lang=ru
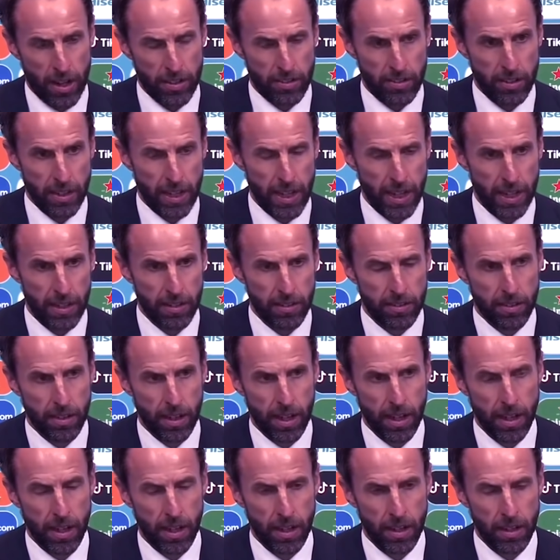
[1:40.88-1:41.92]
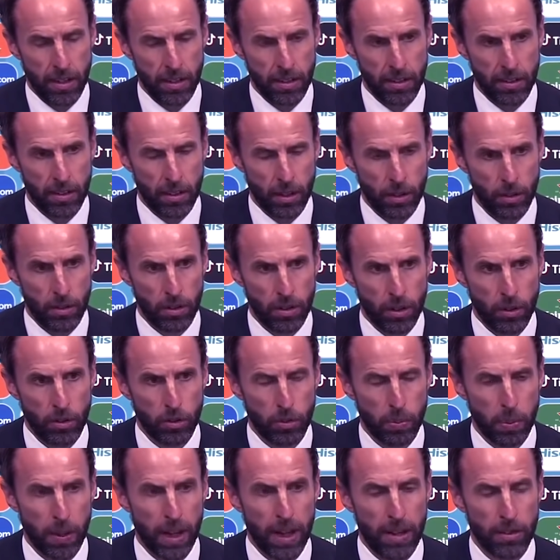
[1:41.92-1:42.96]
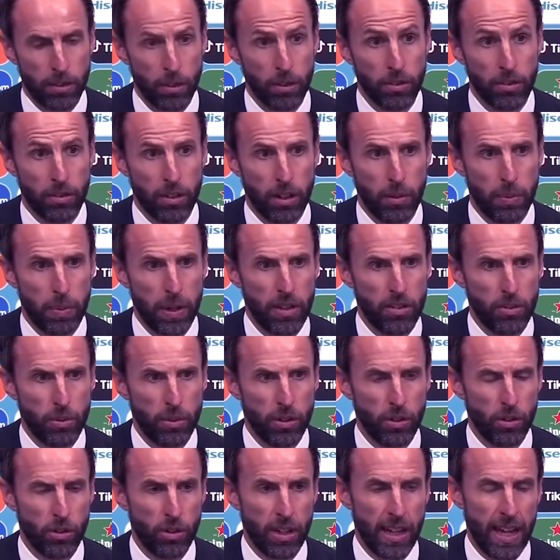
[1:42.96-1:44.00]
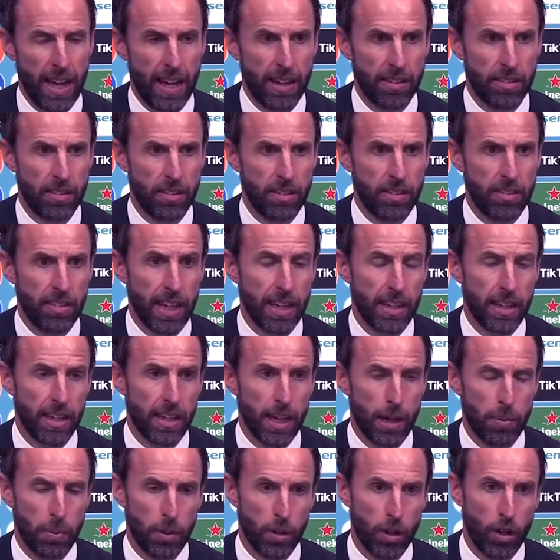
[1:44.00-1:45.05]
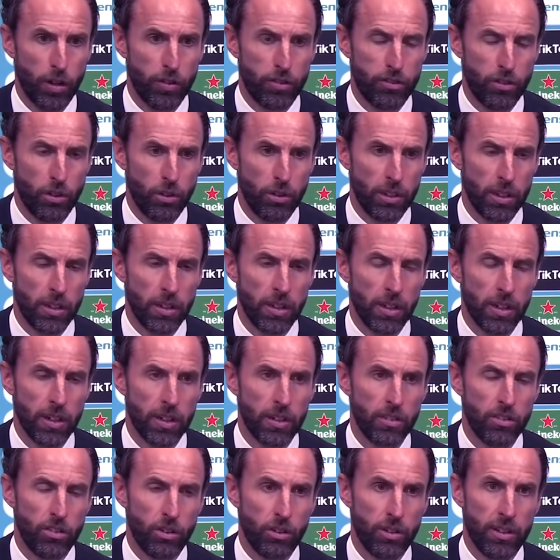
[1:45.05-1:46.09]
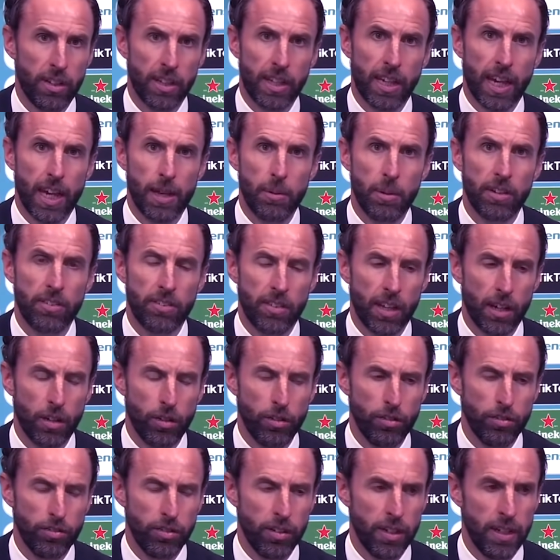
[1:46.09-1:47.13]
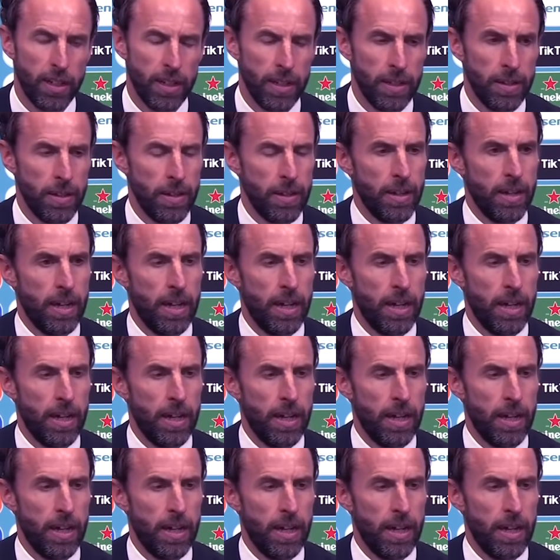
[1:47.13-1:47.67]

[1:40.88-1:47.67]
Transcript: Для этого я uh, использовал наши последние замены. Перед этим мы меняли в основном тех, у uh, кого были подозрения на травму.